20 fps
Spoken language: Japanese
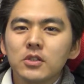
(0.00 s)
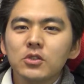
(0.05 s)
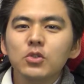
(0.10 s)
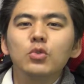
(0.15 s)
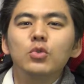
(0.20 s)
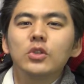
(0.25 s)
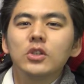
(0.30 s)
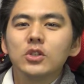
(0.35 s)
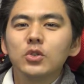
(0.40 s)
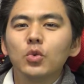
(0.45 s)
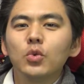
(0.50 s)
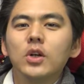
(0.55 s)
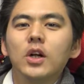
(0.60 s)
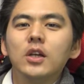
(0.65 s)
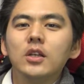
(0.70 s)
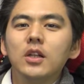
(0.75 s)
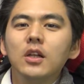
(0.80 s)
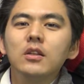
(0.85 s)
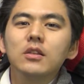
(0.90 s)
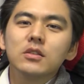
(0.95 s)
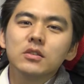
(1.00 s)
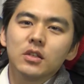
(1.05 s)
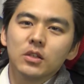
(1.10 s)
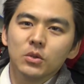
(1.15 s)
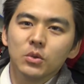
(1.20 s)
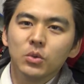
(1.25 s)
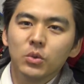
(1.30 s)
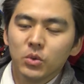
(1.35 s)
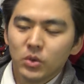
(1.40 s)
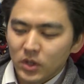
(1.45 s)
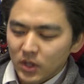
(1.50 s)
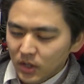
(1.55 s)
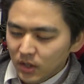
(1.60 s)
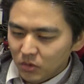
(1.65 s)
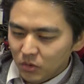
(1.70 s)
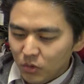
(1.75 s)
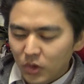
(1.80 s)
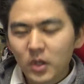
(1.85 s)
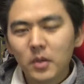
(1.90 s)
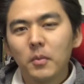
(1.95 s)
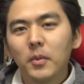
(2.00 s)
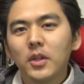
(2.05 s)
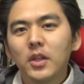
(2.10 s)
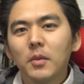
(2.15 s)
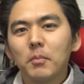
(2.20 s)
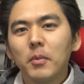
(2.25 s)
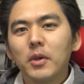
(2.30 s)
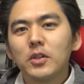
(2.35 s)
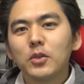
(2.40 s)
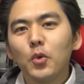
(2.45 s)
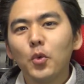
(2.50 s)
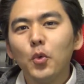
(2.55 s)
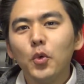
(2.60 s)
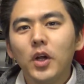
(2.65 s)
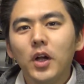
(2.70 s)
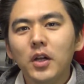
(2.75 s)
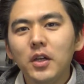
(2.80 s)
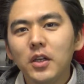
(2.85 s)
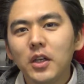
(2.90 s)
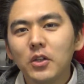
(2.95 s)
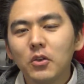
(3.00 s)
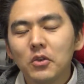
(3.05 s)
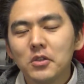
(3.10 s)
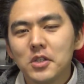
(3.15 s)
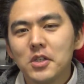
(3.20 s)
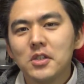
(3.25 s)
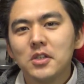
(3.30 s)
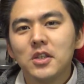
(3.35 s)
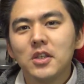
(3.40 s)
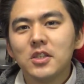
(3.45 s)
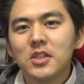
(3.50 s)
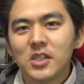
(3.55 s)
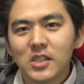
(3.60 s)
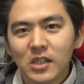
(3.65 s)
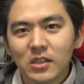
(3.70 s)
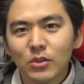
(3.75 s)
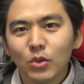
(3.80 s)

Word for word: ちょっとね、紹介なんですけど、これまたパソコン関係とは全然違う。